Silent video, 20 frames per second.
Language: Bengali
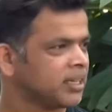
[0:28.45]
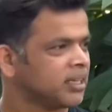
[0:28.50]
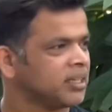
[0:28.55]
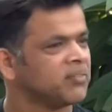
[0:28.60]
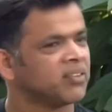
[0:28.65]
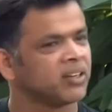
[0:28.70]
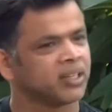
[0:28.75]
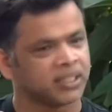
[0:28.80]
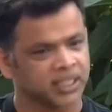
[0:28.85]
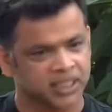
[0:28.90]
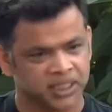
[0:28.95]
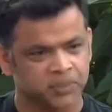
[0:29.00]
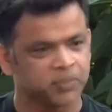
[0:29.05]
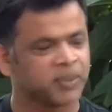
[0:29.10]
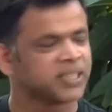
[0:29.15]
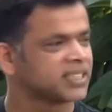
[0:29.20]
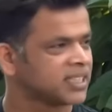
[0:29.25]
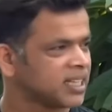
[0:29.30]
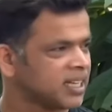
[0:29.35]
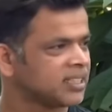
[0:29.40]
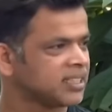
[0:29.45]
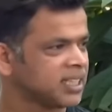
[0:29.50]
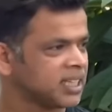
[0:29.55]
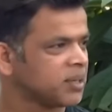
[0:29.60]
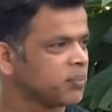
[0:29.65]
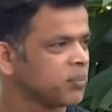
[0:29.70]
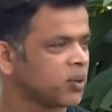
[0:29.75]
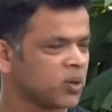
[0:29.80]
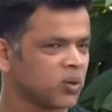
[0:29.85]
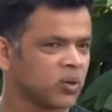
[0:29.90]
ইভেন টেস্ট ম্যাচ খেলা থেকে
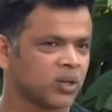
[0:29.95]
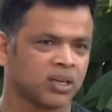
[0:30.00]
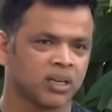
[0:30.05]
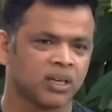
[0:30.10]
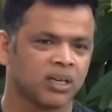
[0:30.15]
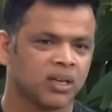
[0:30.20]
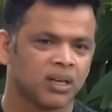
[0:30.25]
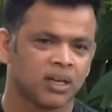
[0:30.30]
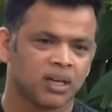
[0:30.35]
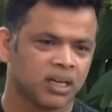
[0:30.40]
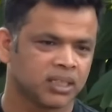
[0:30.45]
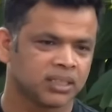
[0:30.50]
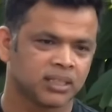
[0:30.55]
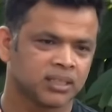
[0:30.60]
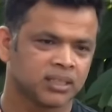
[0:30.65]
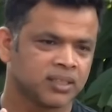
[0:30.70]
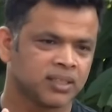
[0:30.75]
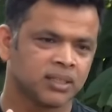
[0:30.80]
বড় আর একটা